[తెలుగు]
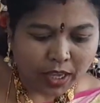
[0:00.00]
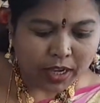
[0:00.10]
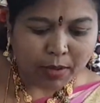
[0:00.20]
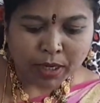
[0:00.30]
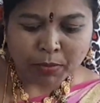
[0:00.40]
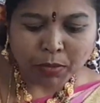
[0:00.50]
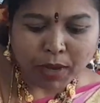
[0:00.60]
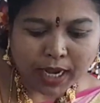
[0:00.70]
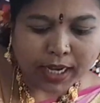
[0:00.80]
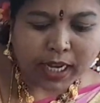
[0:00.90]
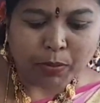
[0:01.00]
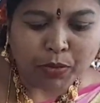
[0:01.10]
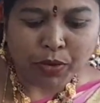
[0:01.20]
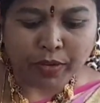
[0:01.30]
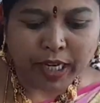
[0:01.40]
ఇక మనము బాగా
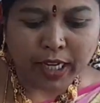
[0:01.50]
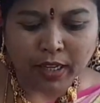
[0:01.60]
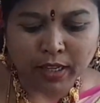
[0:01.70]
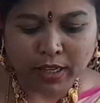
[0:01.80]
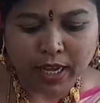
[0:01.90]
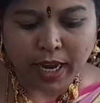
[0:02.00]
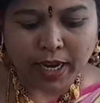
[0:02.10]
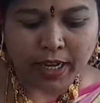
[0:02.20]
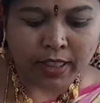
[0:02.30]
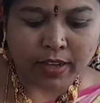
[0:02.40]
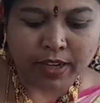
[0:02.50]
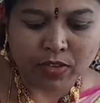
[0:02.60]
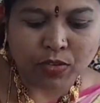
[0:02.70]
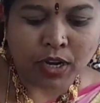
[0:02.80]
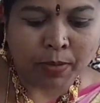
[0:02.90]
కలుపుకోవాలి క్యారెట్ అంతా
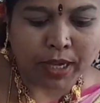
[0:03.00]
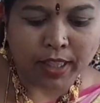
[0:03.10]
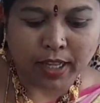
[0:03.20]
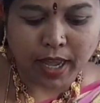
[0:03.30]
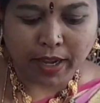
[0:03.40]
వేసుకున్నాం కదా